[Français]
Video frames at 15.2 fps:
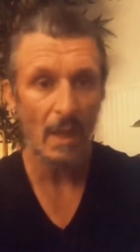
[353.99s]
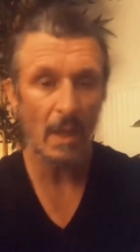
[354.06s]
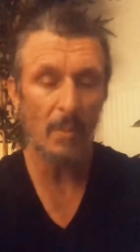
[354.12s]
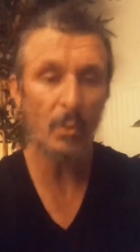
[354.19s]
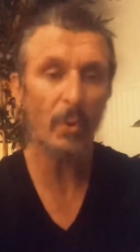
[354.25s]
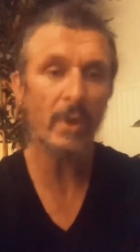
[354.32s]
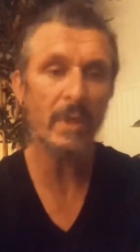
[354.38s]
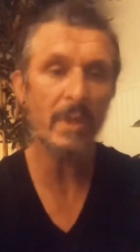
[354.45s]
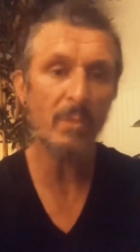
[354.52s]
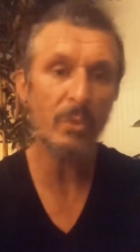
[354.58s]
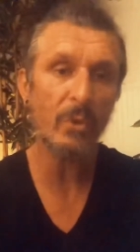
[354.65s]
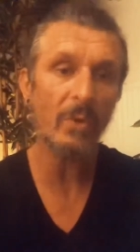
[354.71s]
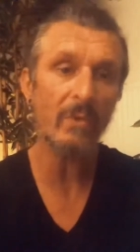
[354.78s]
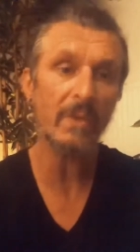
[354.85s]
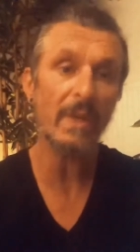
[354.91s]
Et pour les
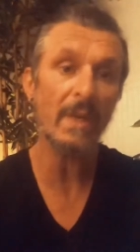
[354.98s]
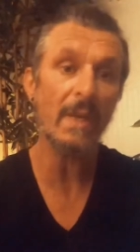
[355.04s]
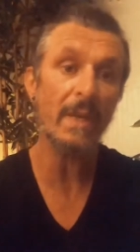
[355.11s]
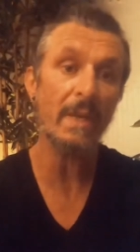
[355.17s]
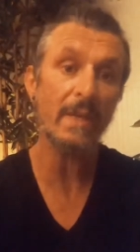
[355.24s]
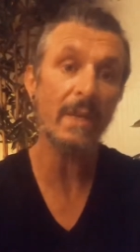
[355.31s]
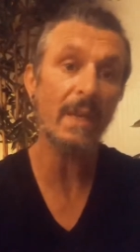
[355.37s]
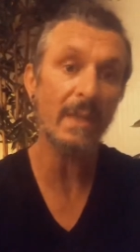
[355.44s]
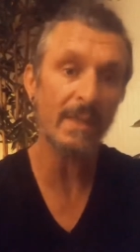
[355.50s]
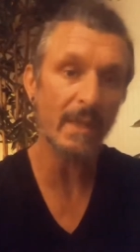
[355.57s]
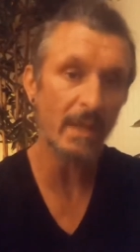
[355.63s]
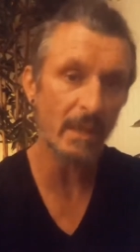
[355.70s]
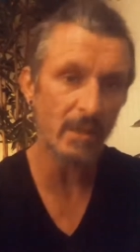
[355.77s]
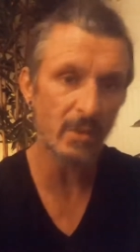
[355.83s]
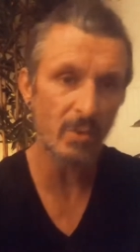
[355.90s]
débutants, vous allez
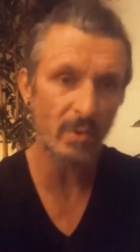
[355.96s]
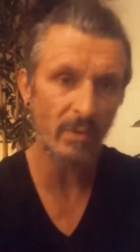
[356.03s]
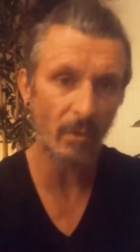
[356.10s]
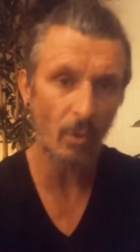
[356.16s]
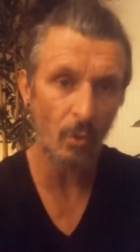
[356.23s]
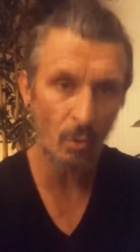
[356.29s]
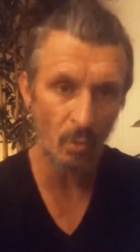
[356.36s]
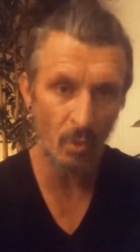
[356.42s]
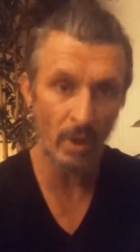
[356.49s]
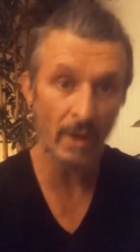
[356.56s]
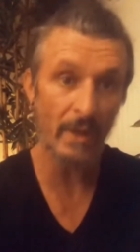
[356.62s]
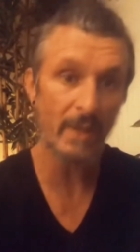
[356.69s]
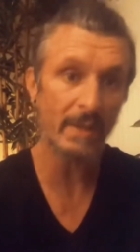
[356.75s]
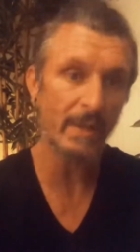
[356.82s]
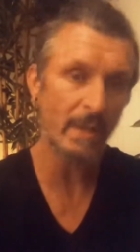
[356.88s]
essayer de suivre, au
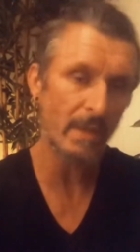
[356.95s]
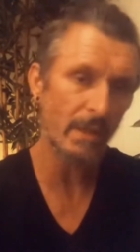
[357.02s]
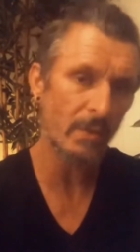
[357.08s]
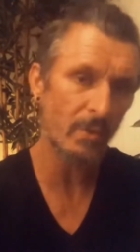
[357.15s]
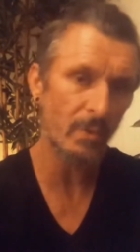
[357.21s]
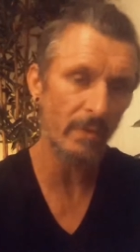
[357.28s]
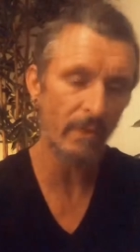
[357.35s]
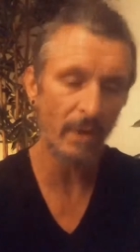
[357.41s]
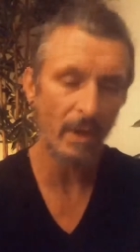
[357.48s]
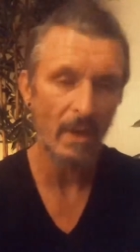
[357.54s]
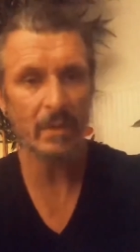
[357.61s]
moins essayer de suivre.